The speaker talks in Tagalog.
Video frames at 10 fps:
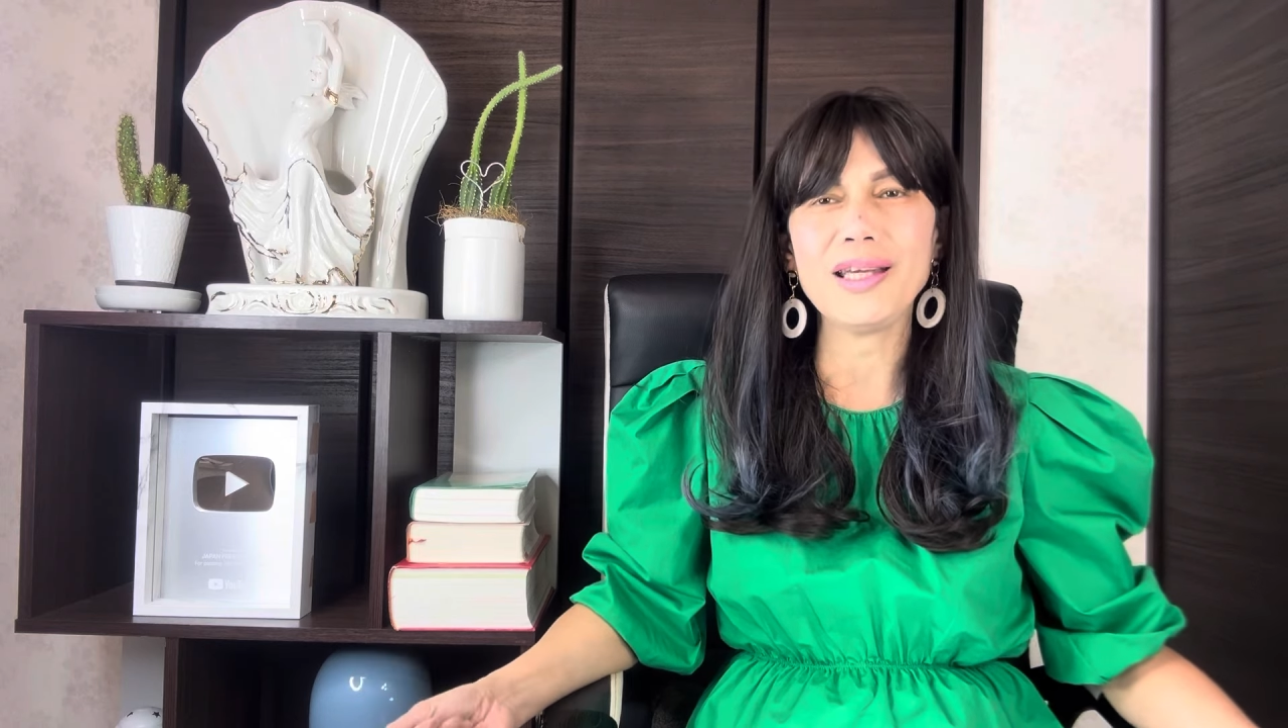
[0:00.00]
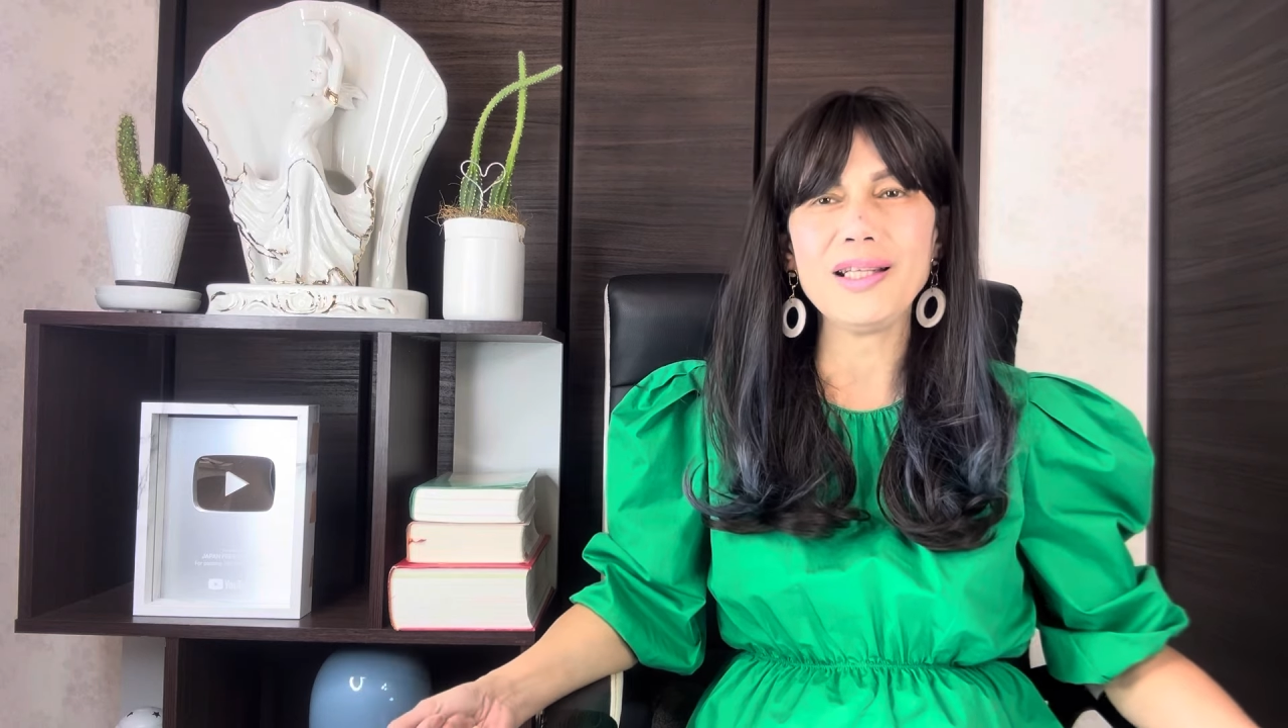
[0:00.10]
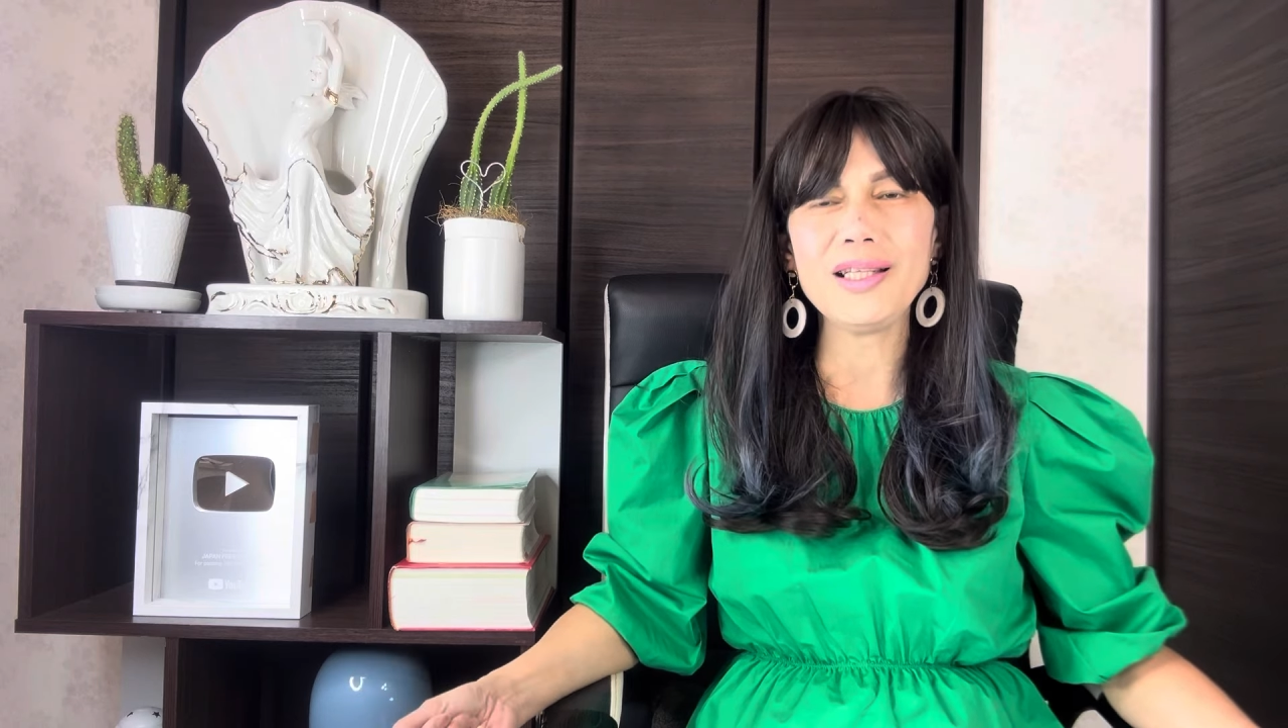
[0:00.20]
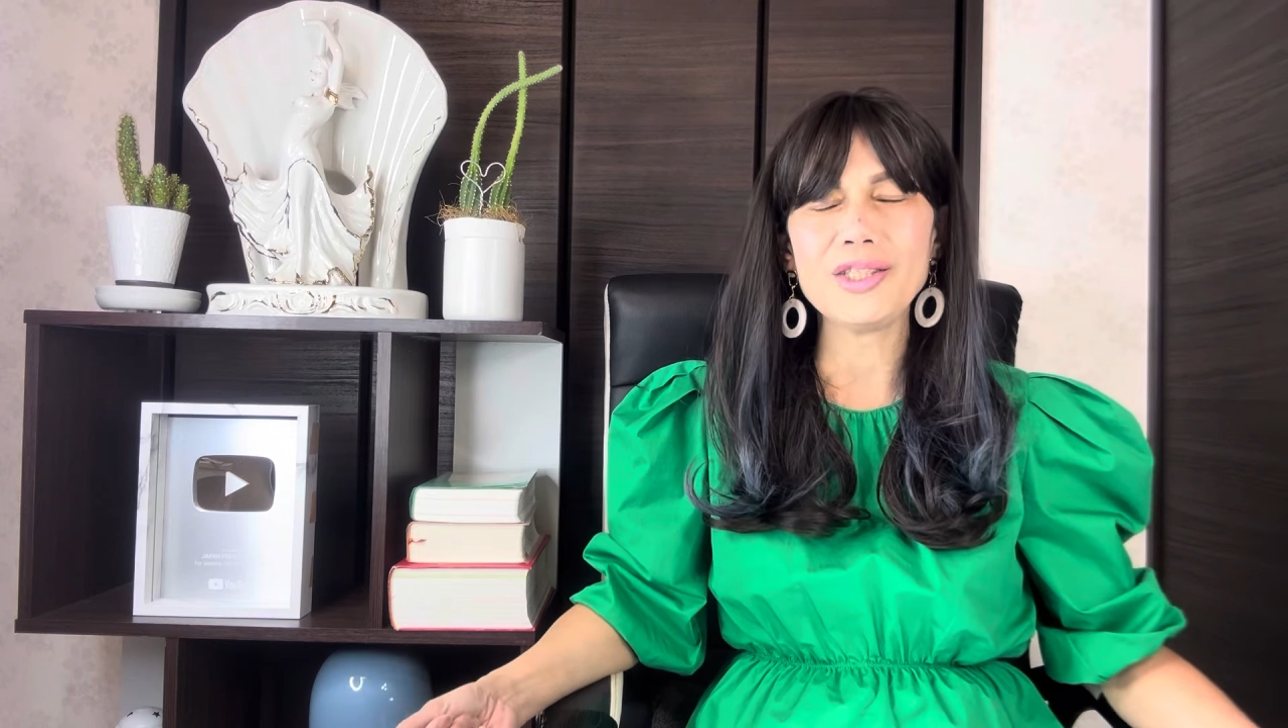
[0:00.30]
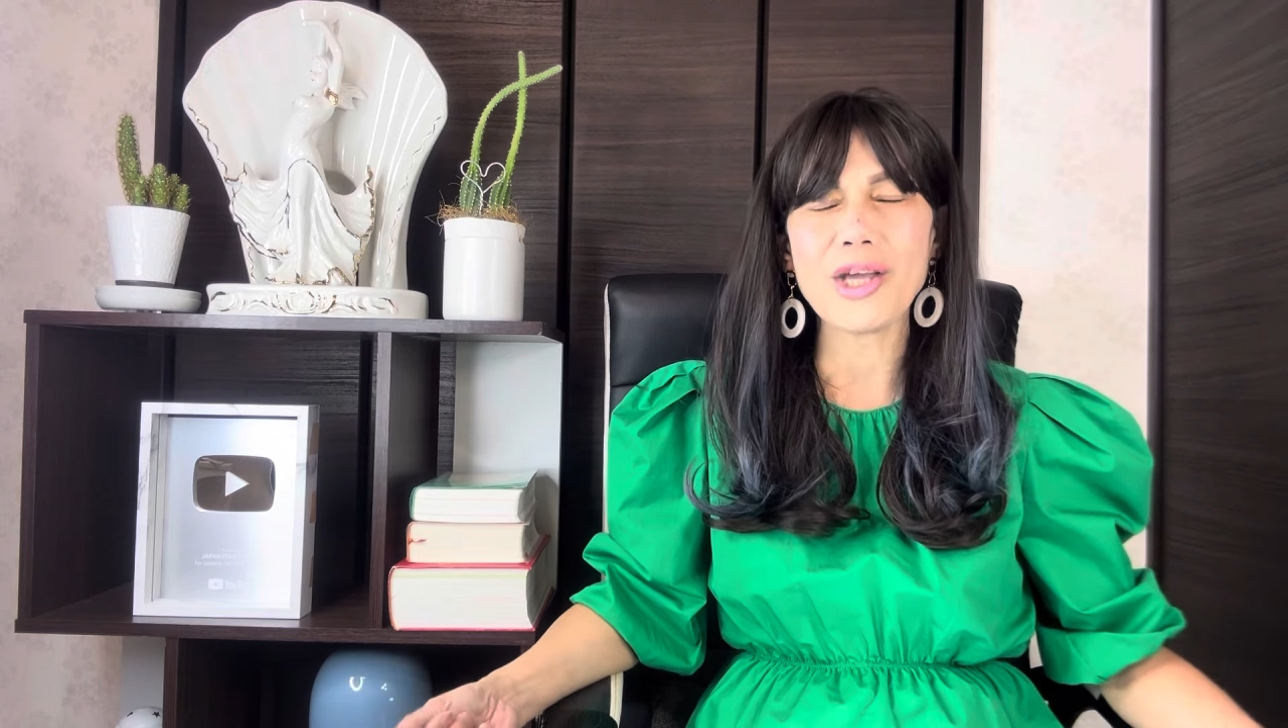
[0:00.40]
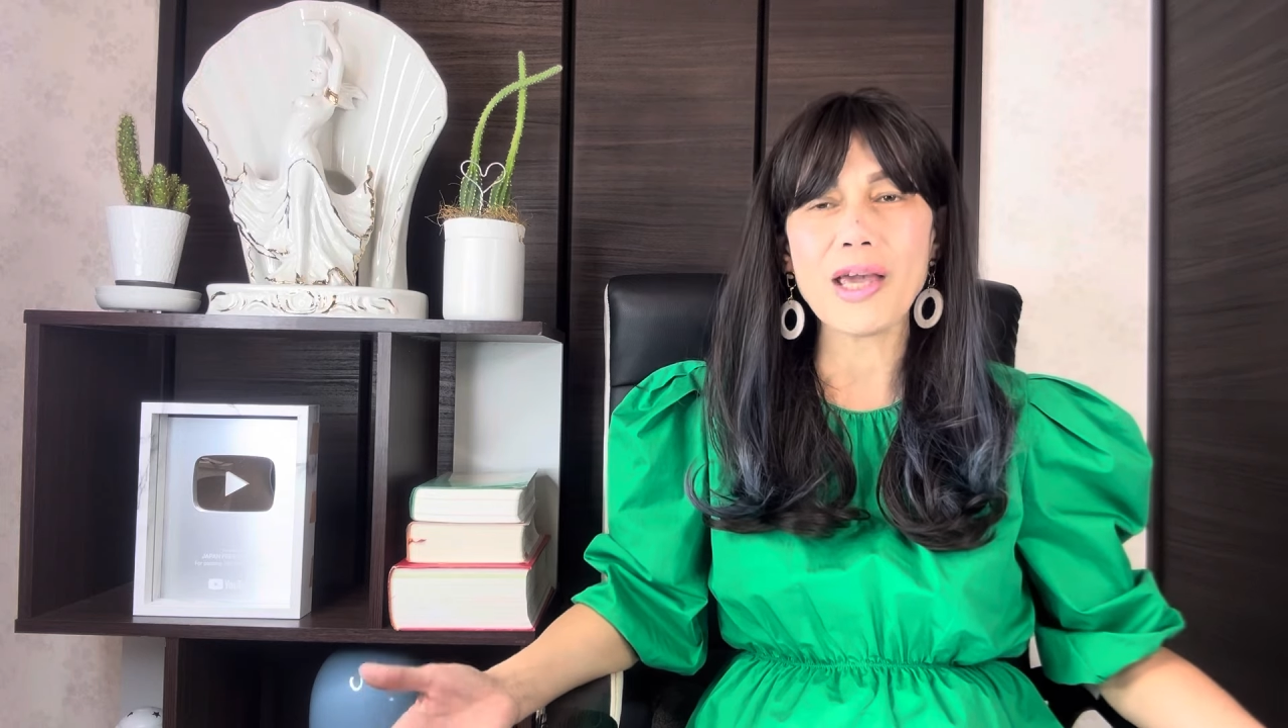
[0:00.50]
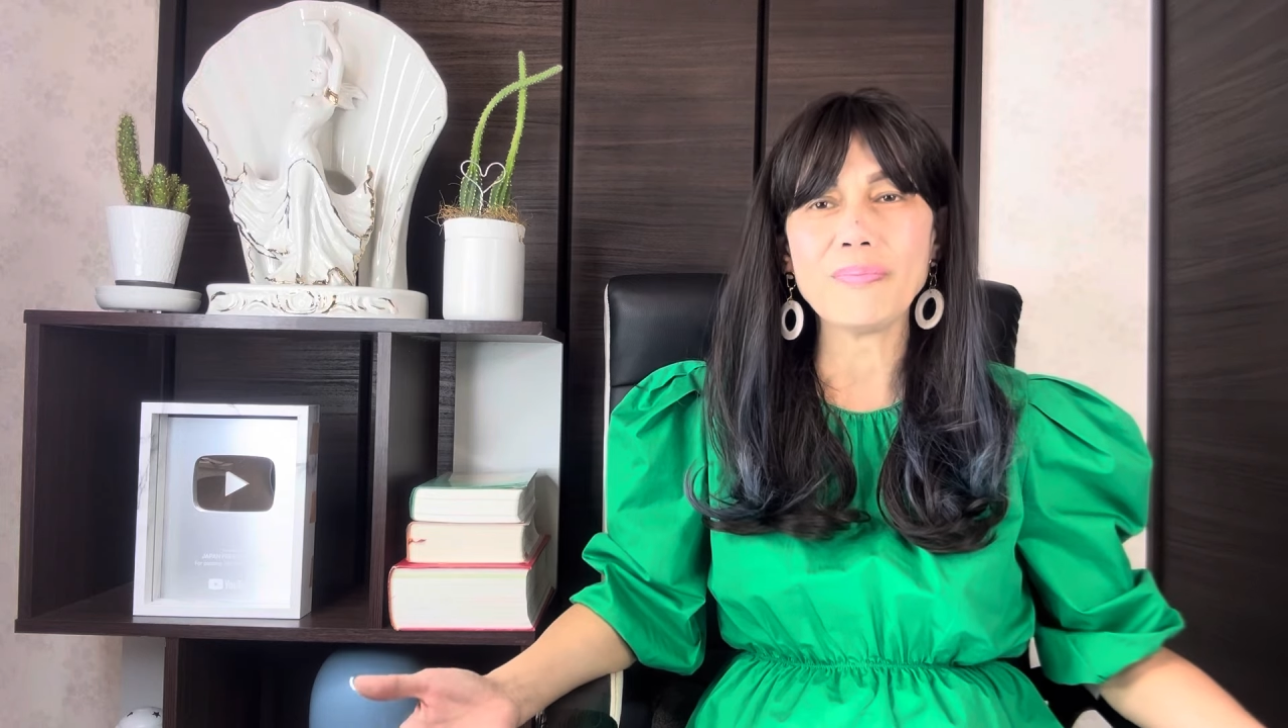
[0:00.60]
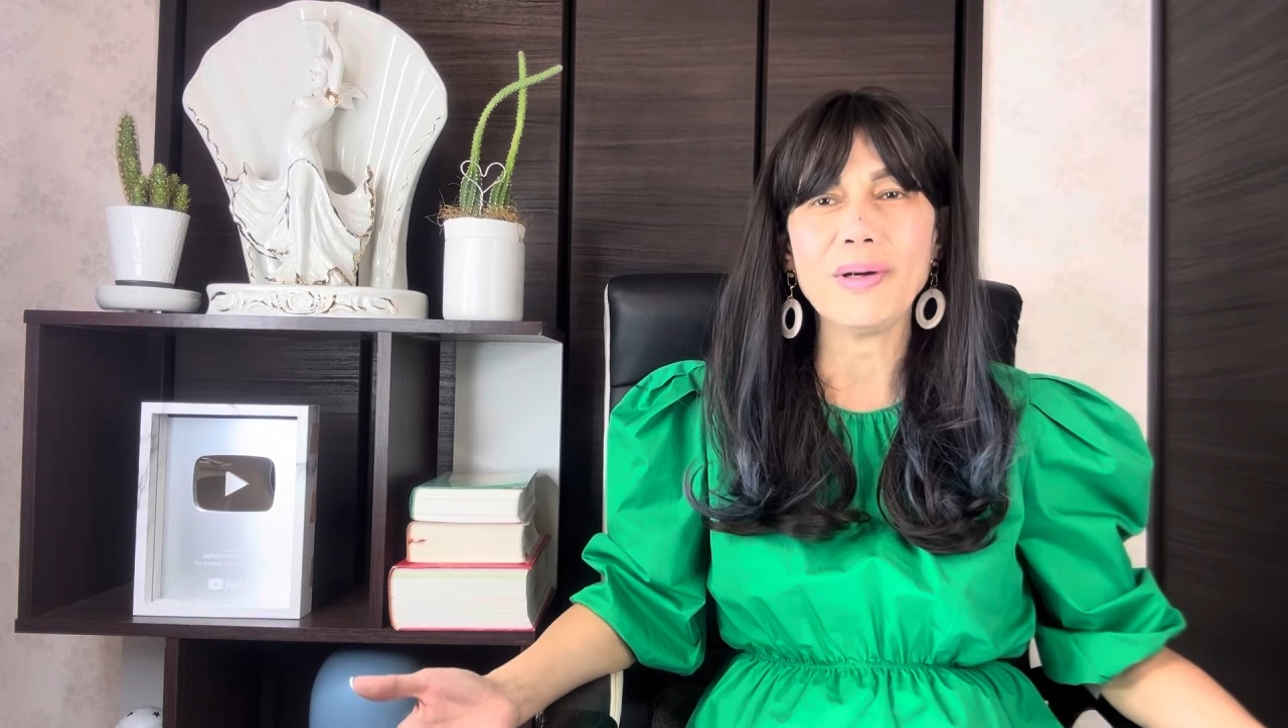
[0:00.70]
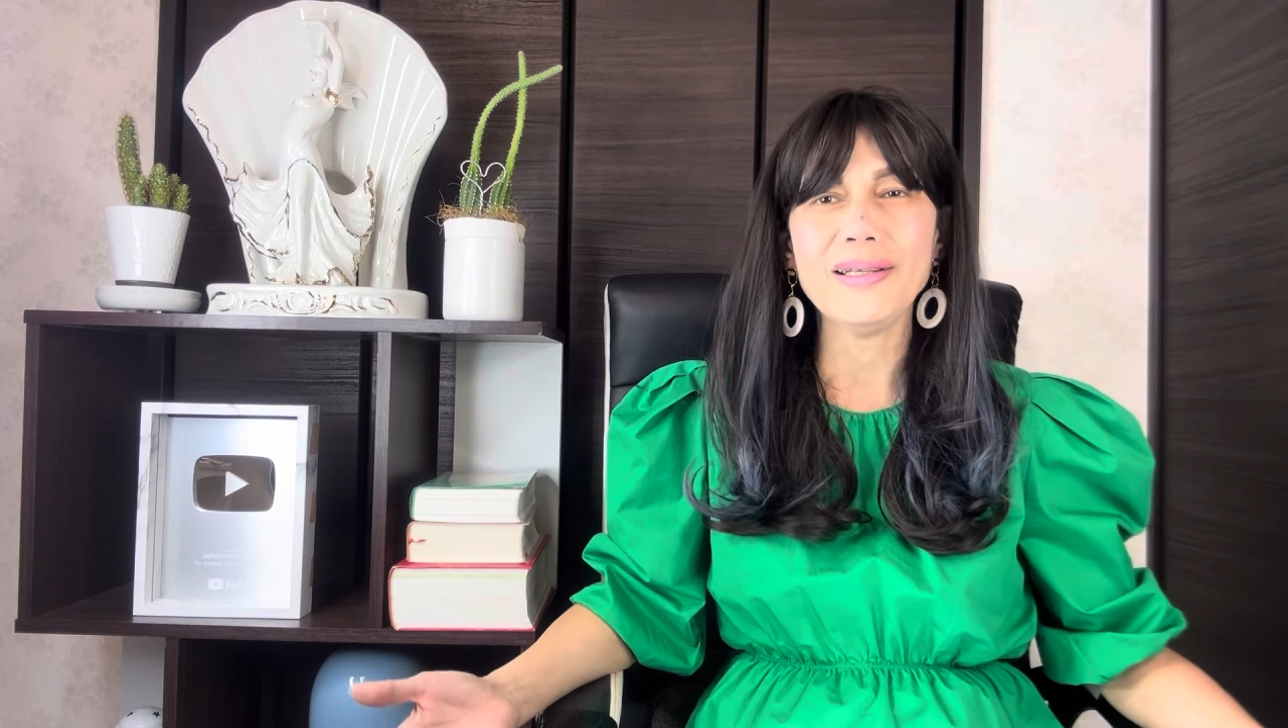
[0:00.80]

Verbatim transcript: eh di safe.